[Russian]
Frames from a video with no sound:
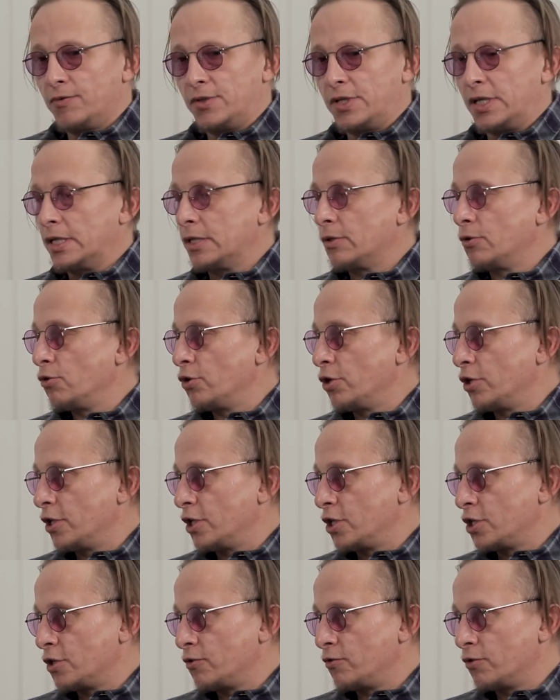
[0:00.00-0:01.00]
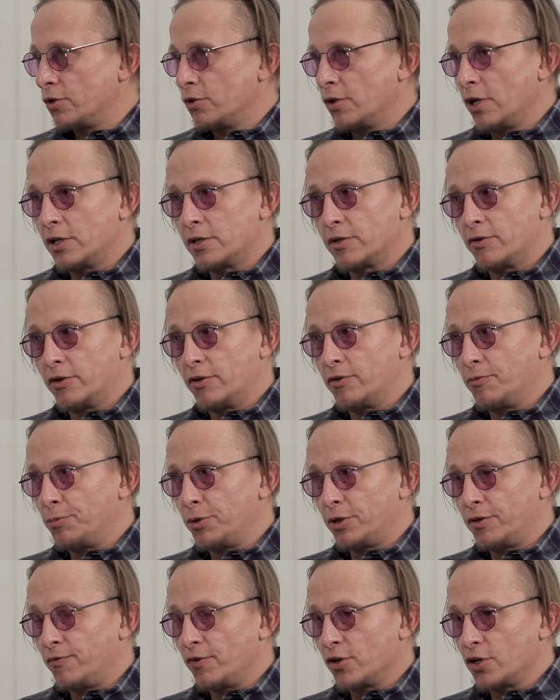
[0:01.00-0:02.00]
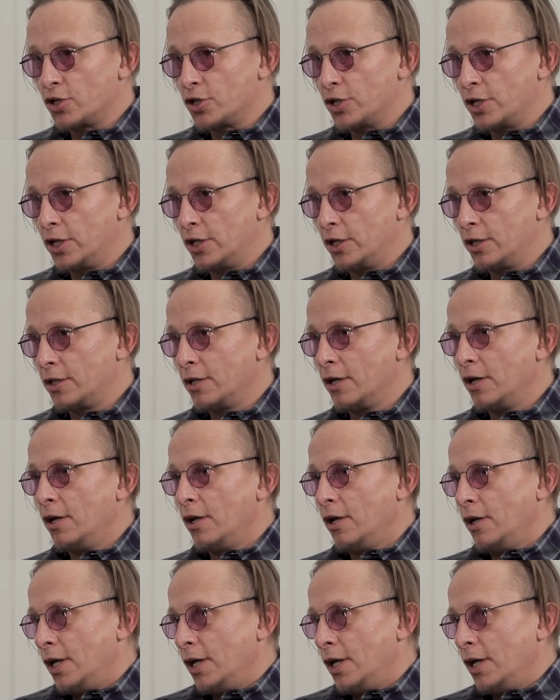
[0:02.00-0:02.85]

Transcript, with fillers: вся история нашего государства это подтверждает.